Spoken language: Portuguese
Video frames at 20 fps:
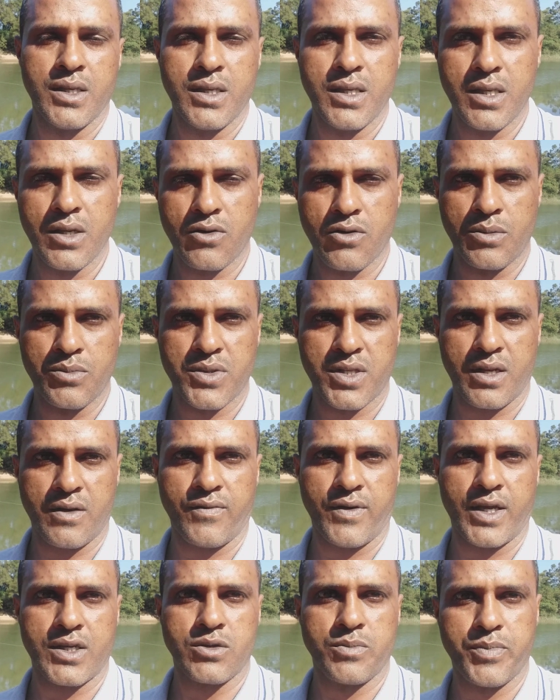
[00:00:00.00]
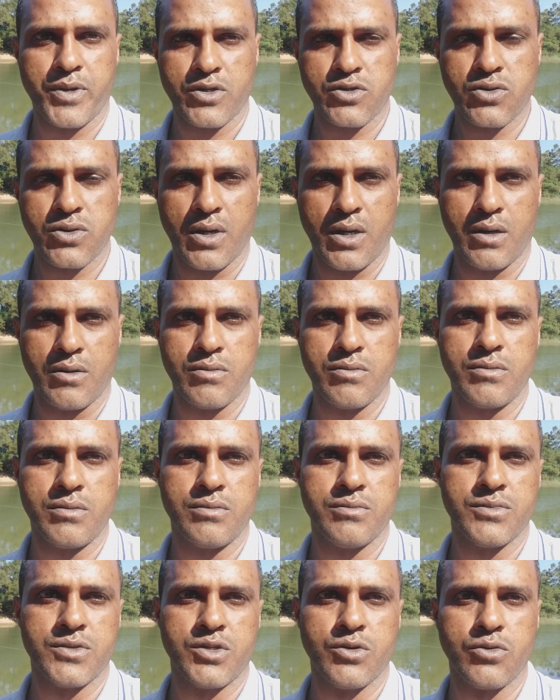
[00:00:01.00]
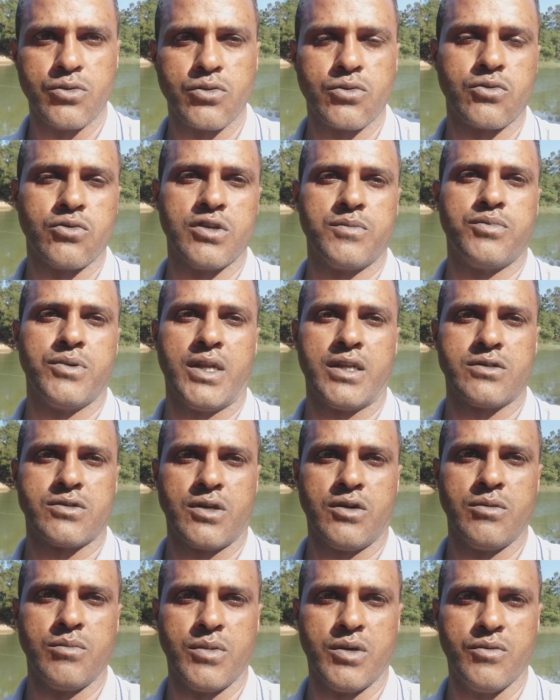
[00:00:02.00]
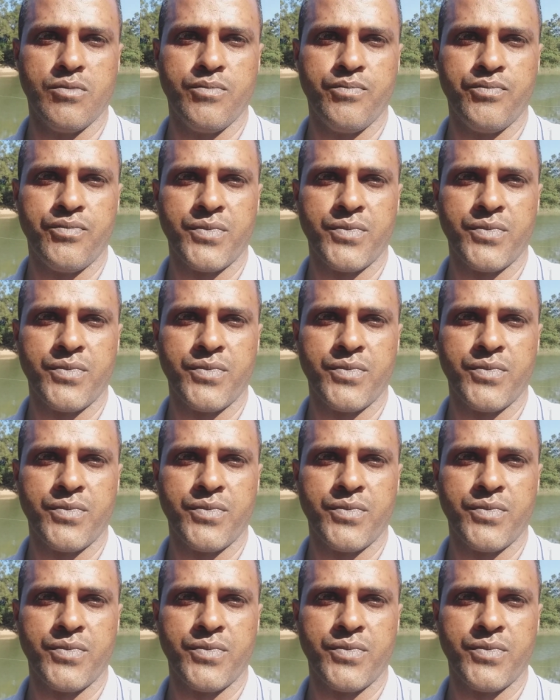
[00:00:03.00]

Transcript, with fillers: e como travessa o pessoal de Urucuia para o lado de São Romão.